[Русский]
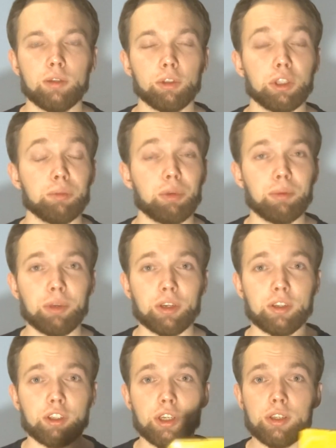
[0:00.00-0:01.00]
Вот,
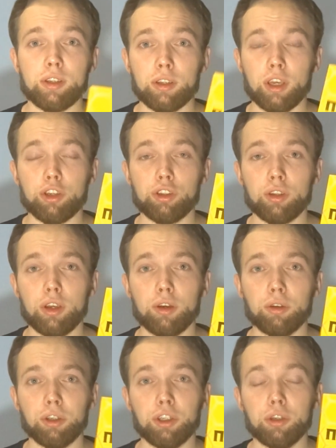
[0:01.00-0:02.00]
например, сейчас я
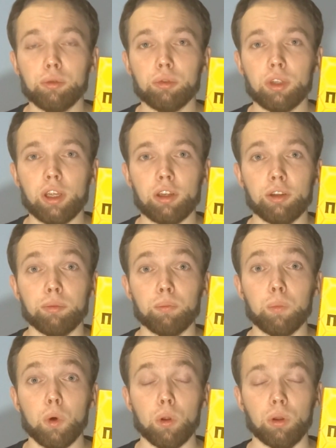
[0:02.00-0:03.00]
читаю книгу
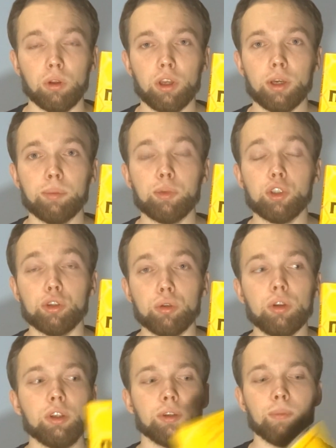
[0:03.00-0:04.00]
Лалин Пол
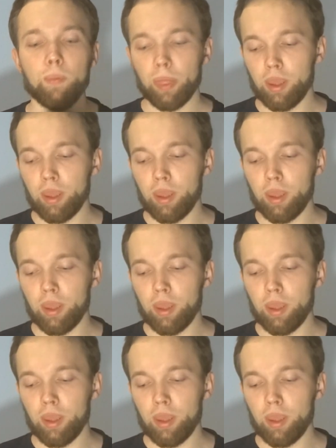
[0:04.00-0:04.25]
«Пчелы»,